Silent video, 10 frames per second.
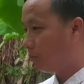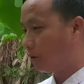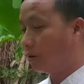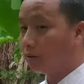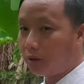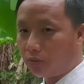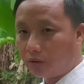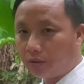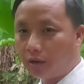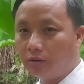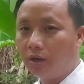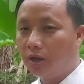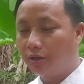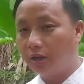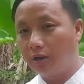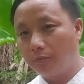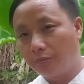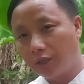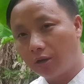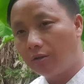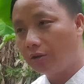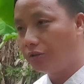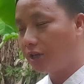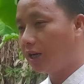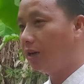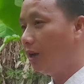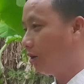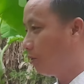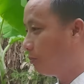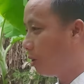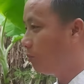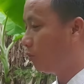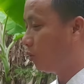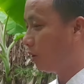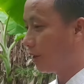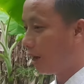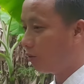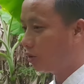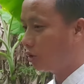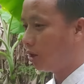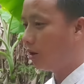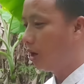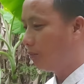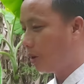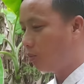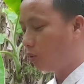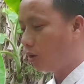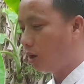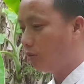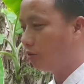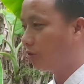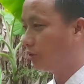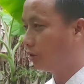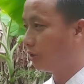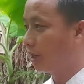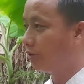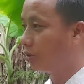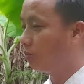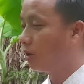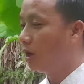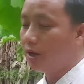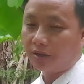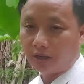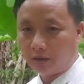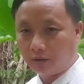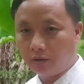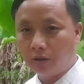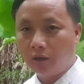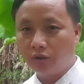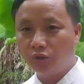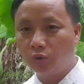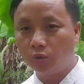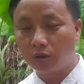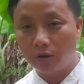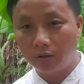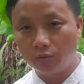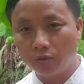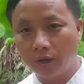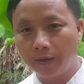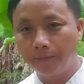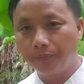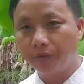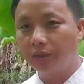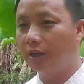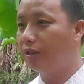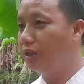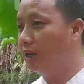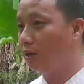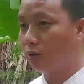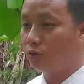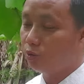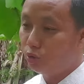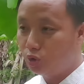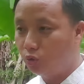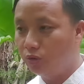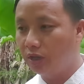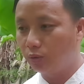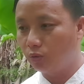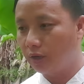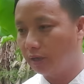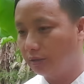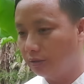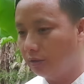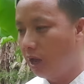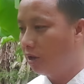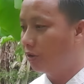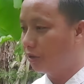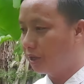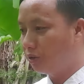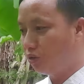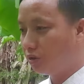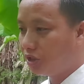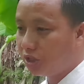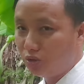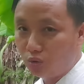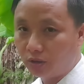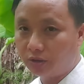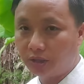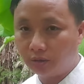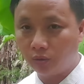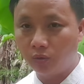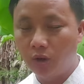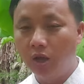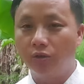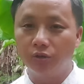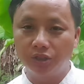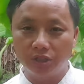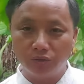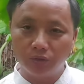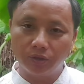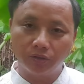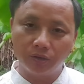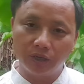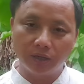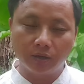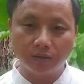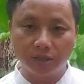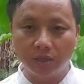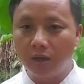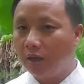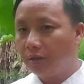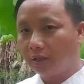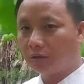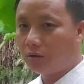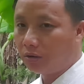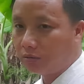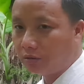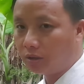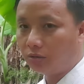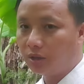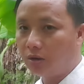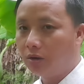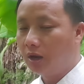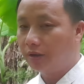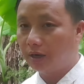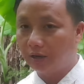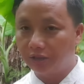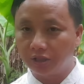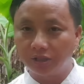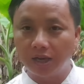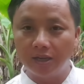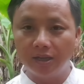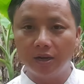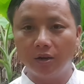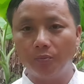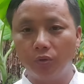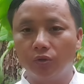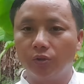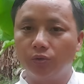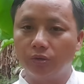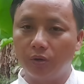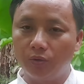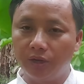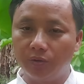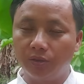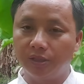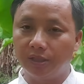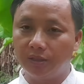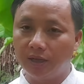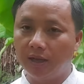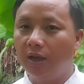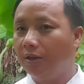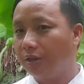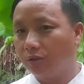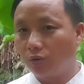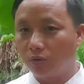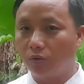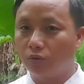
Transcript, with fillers: một cần tao cần tới chè lấy chơi lên chè lấy bao mùa đào ở rò bao mùa hậu lử trong đàn trong chè lấy dù tao lấy tụ khanh chỉ nhà cứ dùng nhà tụ khăn xứ nó chỉ nhớ chỉ nhớ cho ít tu nhớ chỉ nhớ cho cho nhà cho gì chỉ thầu lấy cứ toàn tàu, chỉ lấy chỉ xa nhà là bút cho yêu cho ôn nhiều gì thế chỉ dùng cầu